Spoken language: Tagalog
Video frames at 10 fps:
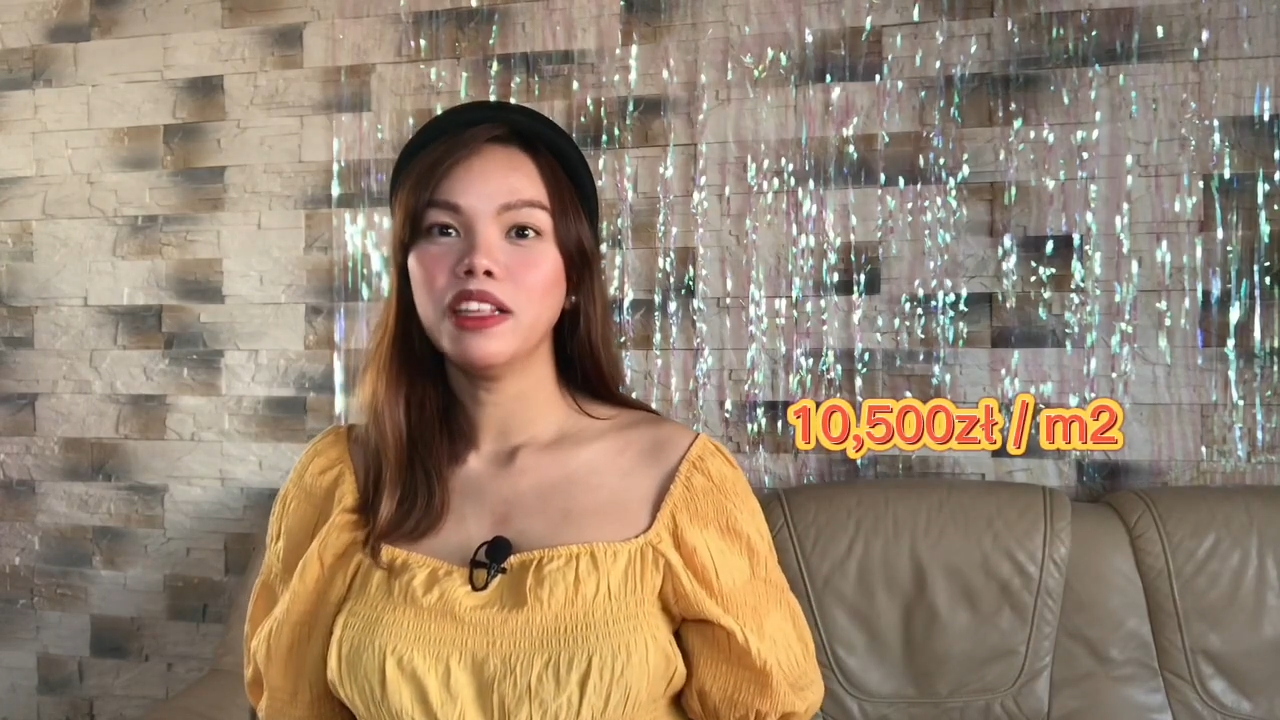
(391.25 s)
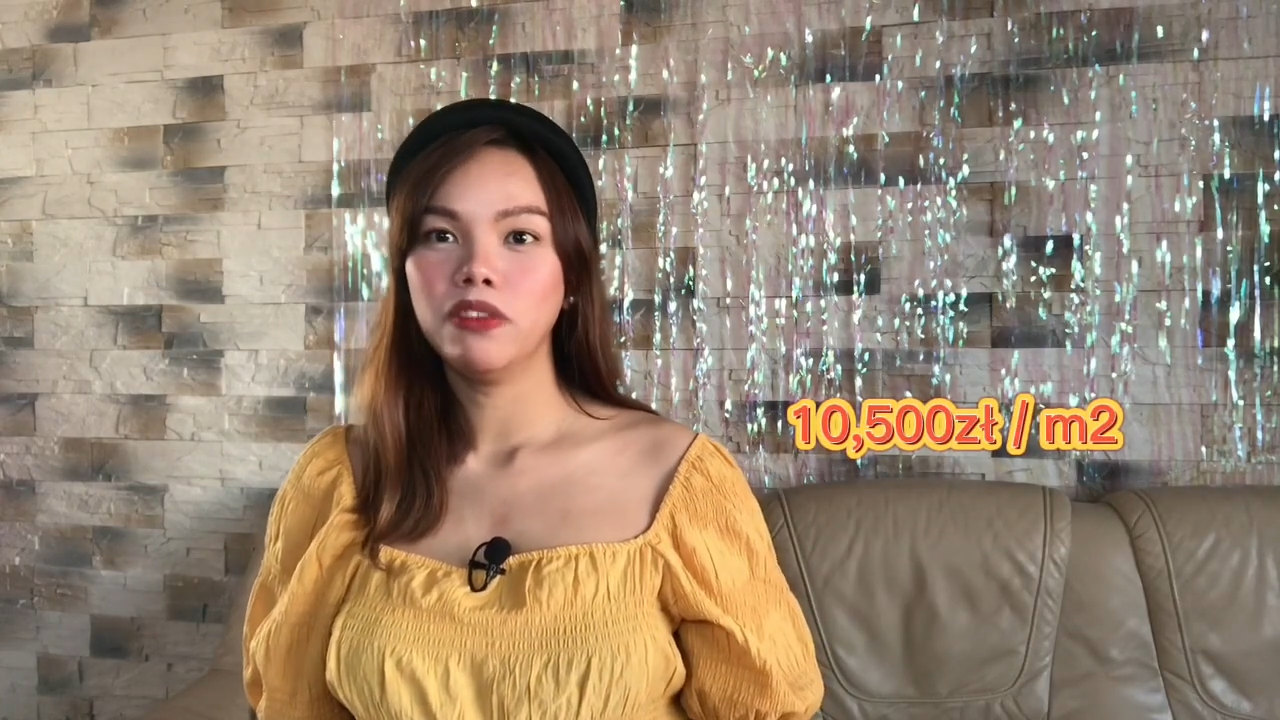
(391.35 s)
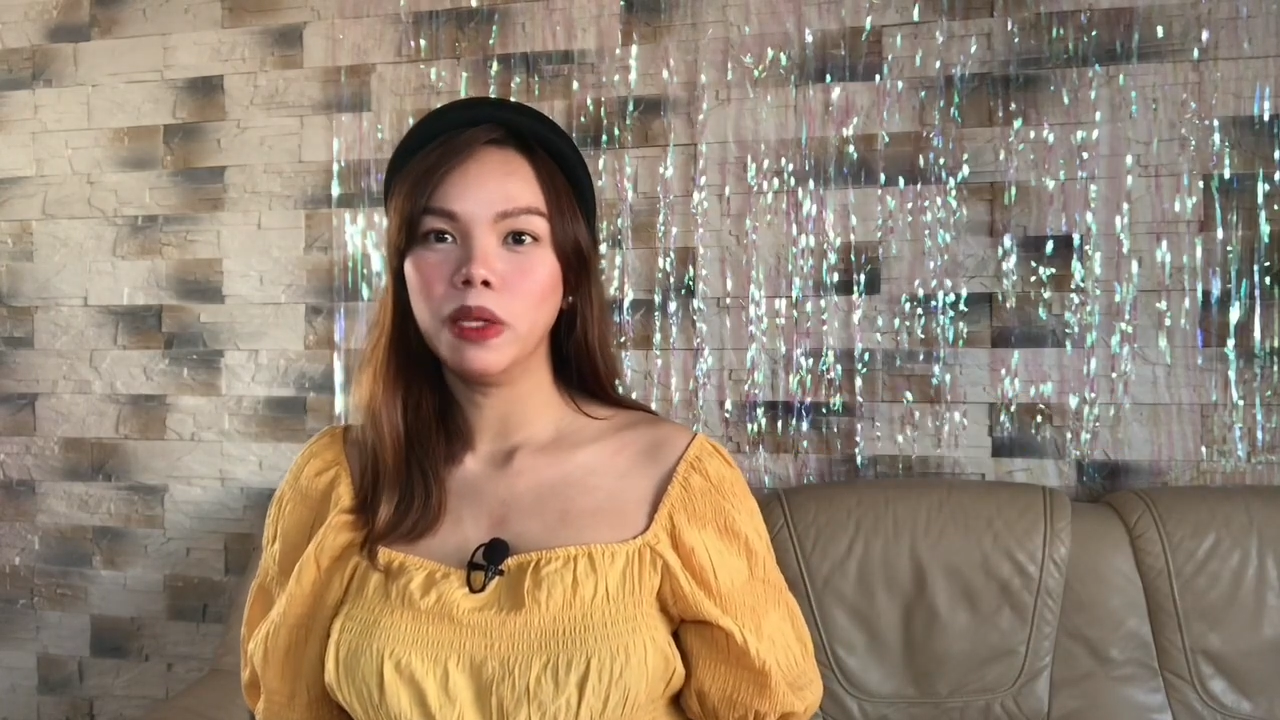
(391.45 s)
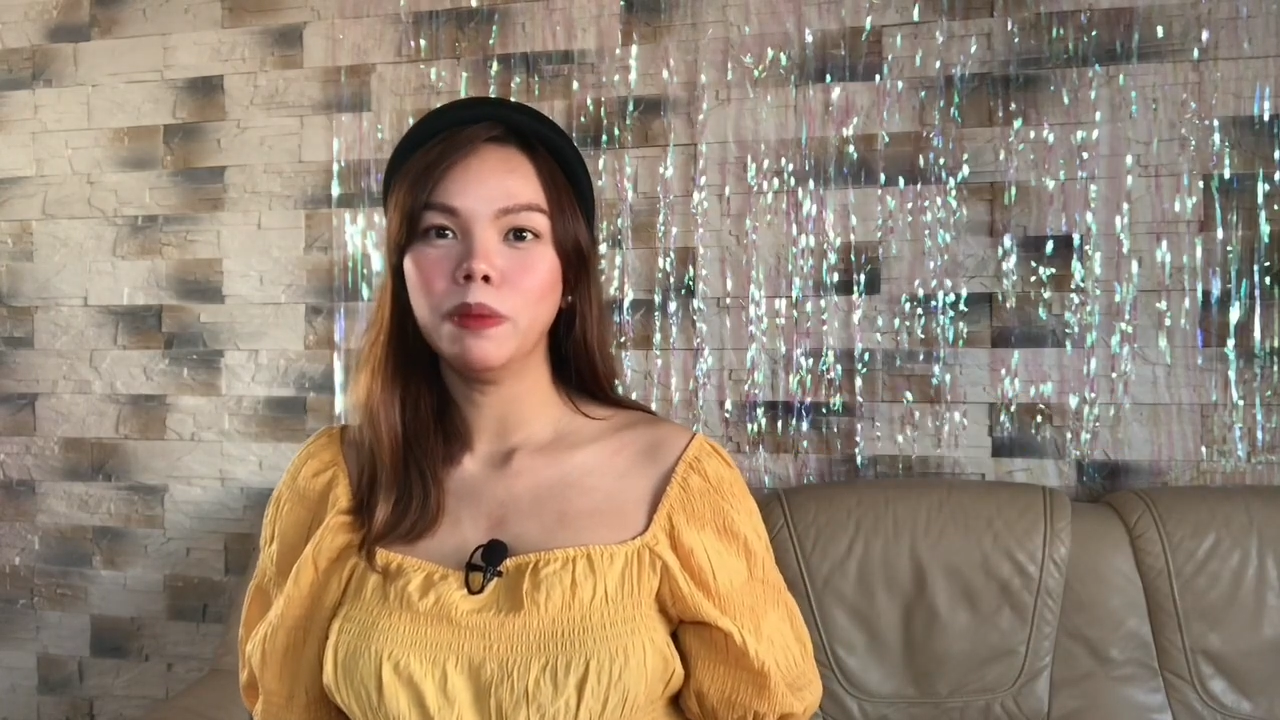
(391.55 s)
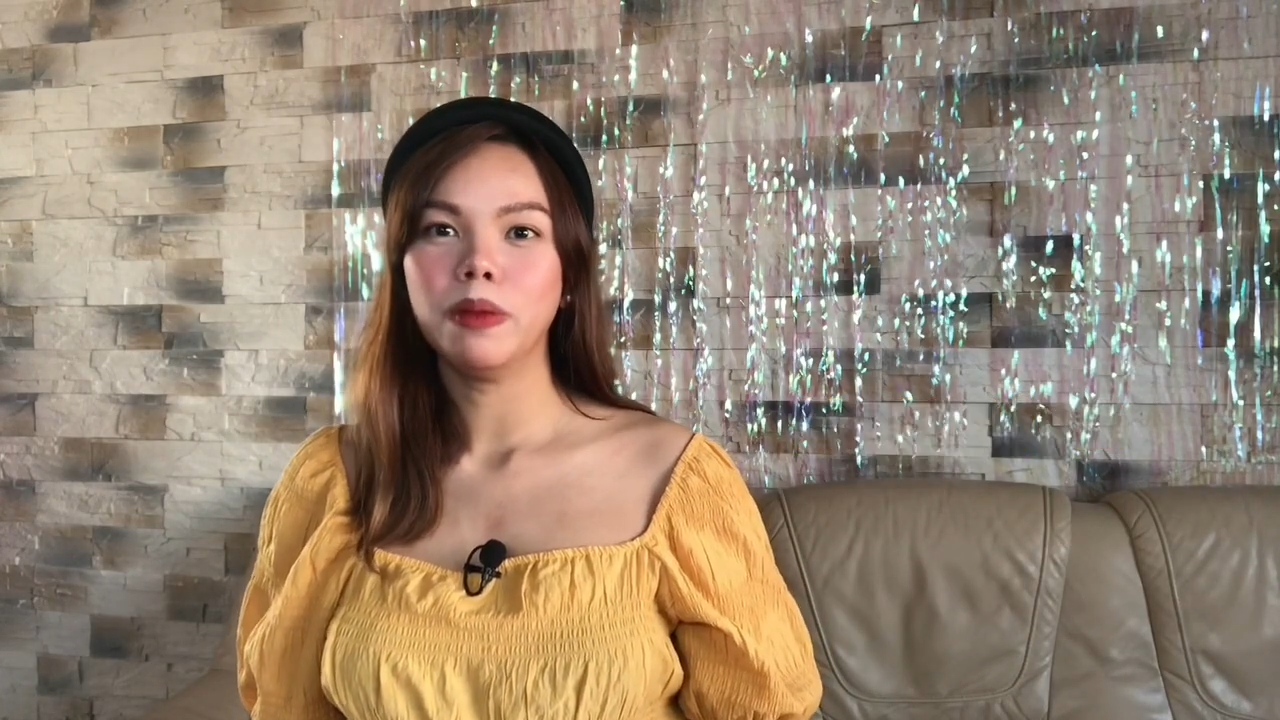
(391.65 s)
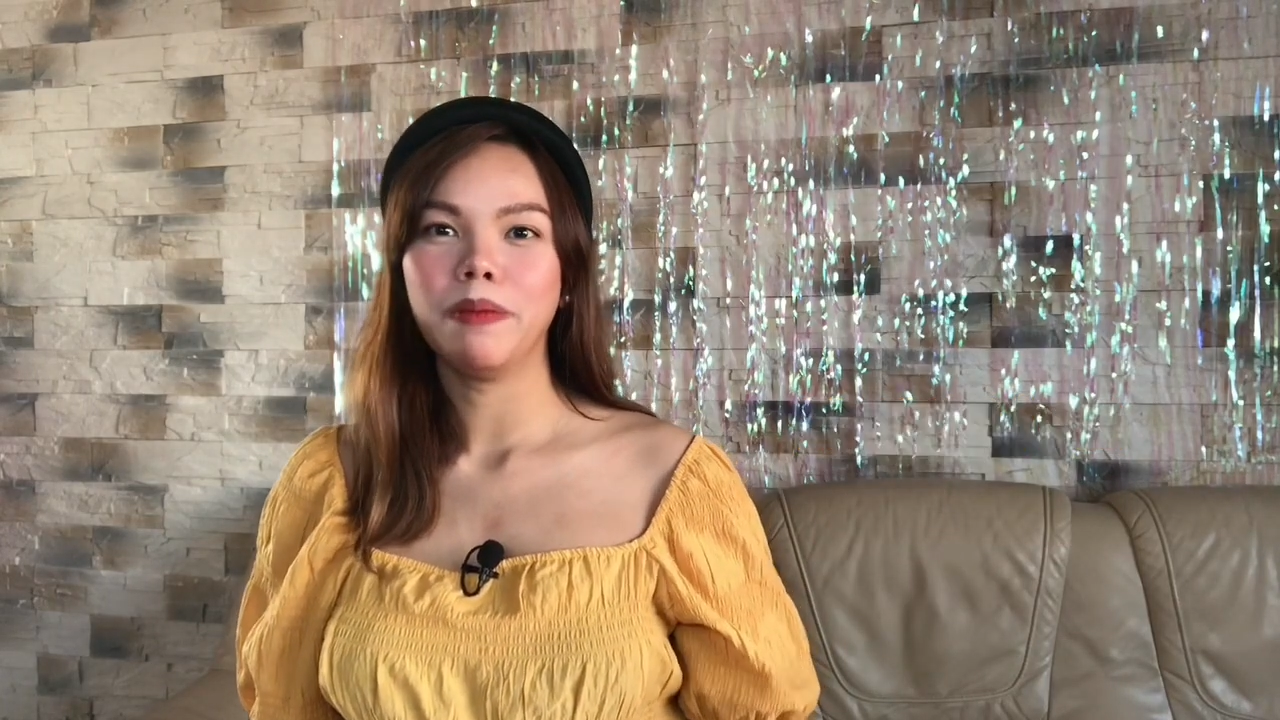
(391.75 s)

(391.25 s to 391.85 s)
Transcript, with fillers: Philippine